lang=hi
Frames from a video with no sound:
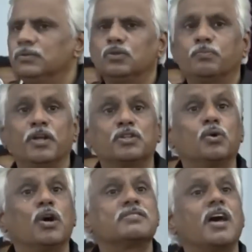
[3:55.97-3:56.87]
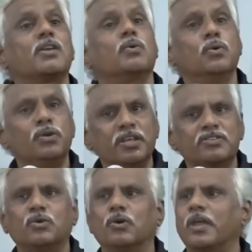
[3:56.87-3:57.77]
तो फिर
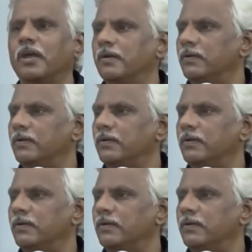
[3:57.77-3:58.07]
2019 हो गया